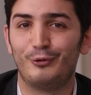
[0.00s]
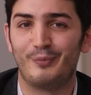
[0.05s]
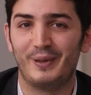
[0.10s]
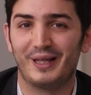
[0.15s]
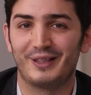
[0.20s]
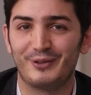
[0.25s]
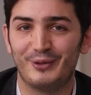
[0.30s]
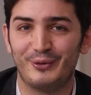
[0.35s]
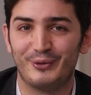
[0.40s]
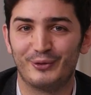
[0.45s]
de
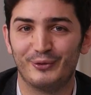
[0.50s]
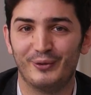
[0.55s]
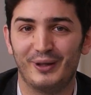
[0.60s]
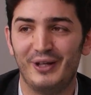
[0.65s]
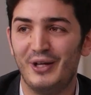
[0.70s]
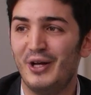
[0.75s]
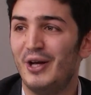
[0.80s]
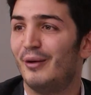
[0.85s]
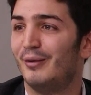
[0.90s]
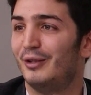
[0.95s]
personnes, tu vois.
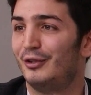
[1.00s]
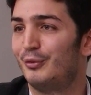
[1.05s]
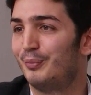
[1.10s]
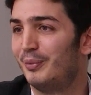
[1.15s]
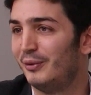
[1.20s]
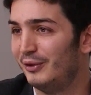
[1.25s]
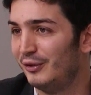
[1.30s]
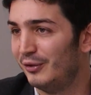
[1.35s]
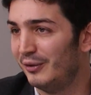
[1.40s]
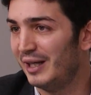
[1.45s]
Et tu peux
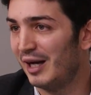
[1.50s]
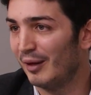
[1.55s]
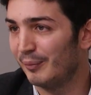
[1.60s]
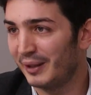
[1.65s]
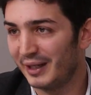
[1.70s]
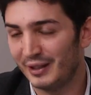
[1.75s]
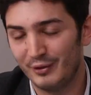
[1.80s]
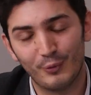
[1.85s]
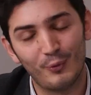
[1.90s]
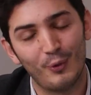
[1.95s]
lui donner un
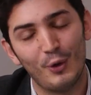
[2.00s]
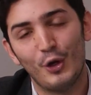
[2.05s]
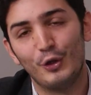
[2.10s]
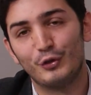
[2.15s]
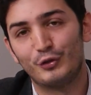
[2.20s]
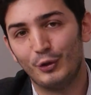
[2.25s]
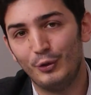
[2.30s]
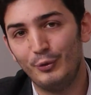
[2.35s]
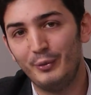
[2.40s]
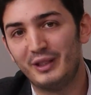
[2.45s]
prénom,
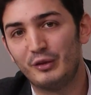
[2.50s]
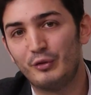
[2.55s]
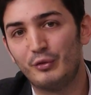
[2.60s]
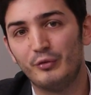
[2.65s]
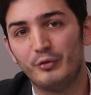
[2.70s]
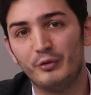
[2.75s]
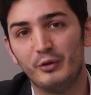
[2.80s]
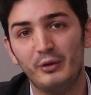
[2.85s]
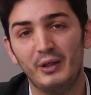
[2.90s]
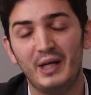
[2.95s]
celui que tu
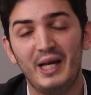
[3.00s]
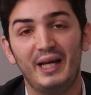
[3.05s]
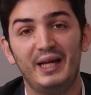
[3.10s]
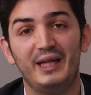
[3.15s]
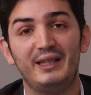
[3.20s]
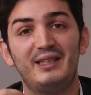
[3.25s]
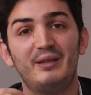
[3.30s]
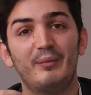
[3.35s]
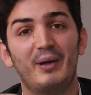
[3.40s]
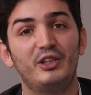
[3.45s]
veux, et
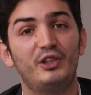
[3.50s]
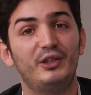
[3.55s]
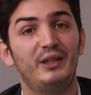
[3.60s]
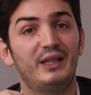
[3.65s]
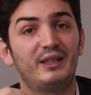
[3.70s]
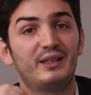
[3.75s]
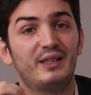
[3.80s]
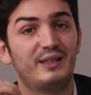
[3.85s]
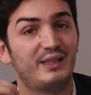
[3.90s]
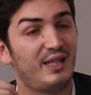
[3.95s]
t'imaginer
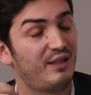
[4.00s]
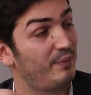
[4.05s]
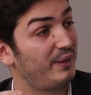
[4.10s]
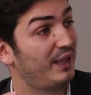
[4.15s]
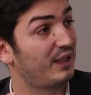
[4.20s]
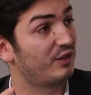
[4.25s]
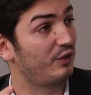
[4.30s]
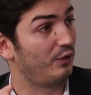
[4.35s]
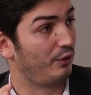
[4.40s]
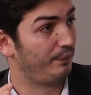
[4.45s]
que c'est cette
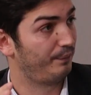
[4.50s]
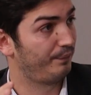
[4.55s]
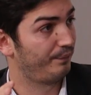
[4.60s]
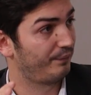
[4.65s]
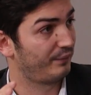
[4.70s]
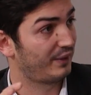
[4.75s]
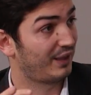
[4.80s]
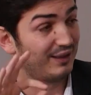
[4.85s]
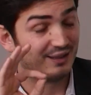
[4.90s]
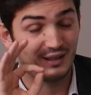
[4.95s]
personne.
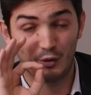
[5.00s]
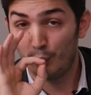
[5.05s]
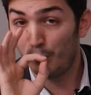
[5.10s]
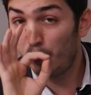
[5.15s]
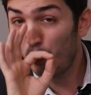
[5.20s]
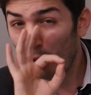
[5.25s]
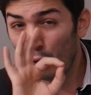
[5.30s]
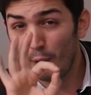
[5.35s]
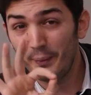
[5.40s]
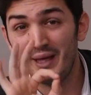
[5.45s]
C'est le
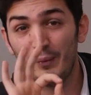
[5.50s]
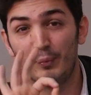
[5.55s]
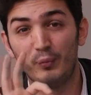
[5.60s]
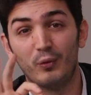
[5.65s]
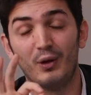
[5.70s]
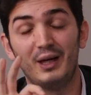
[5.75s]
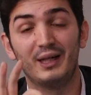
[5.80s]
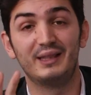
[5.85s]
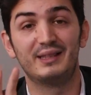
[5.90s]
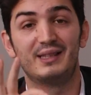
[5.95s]
premier
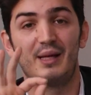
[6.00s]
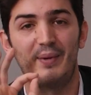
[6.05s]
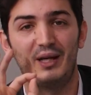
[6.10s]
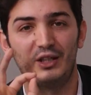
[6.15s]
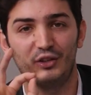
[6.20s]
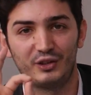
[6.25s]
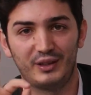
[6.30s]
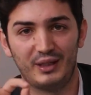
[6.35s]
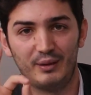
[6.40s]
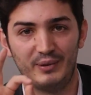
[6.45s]
point et ça
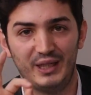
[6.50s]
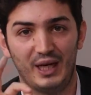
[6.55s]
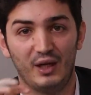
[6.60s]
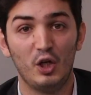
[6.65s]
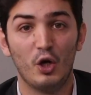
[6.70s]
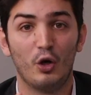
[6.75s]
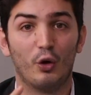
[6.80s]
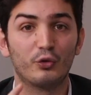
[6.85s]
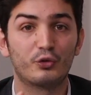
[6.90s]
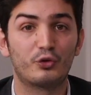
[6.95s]
marche très bien.
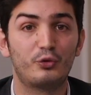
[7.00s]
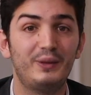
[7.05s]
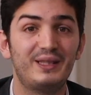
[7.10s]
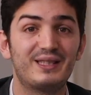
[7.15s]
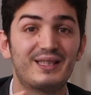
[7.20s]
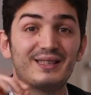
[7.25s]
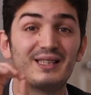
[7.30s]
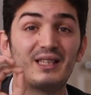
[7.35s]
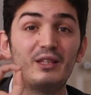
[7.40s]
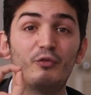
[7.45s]

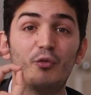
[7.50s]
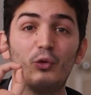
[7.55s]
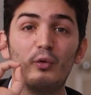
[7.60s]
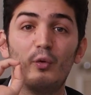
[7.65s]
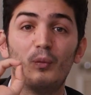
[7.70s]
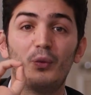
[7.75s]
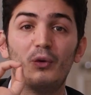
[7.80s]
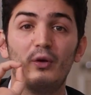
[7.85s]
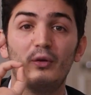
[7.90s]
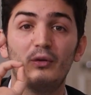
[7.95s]
Ensuite, ce qu'il faut
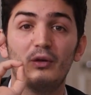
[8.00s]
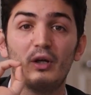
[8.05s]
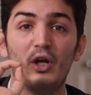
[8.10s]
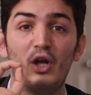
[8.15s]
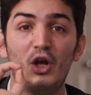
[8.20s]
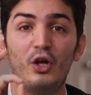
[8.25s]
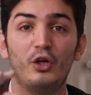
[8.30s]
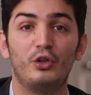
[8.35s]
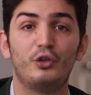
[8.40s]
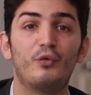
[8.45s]
comprendre,
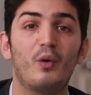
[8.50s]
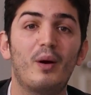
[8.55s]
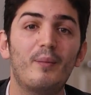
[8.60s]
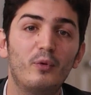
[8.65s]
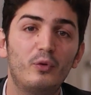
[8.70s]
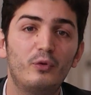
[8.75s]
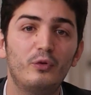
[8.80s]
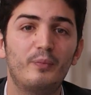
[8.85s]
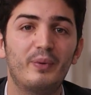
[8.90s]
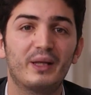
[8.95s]
je vois beaucoup de